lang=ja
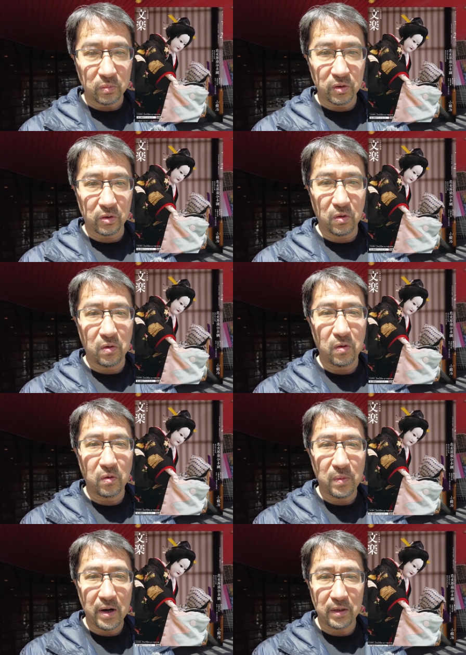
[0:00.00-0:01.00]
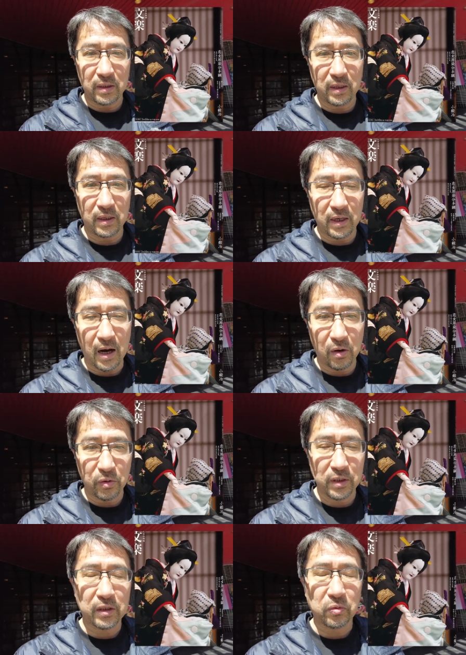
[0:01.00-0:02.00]
息子を前に母
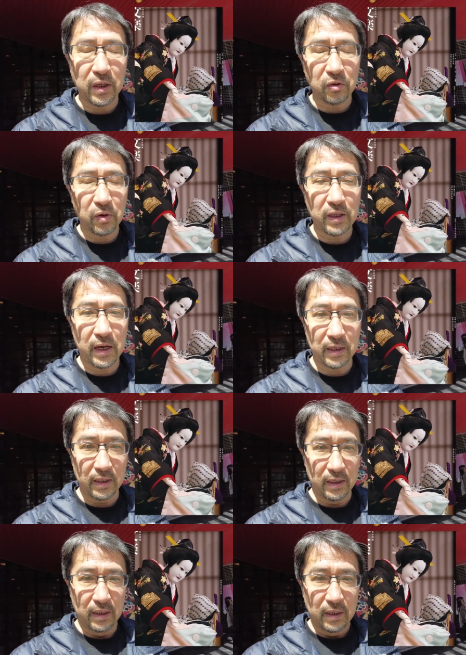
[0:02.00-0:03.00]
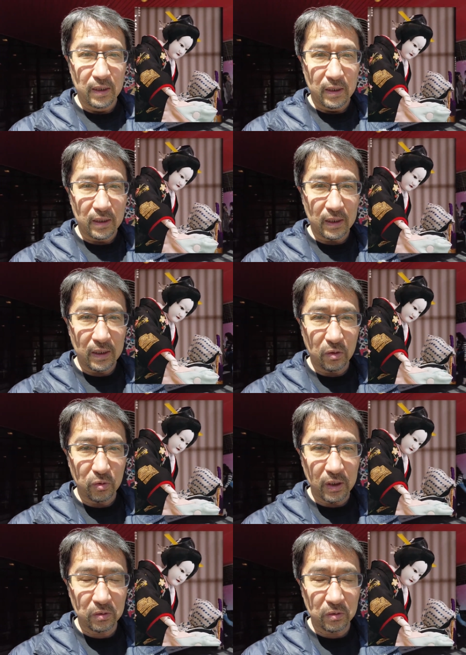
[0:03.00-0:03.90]
親だと名乗れないお家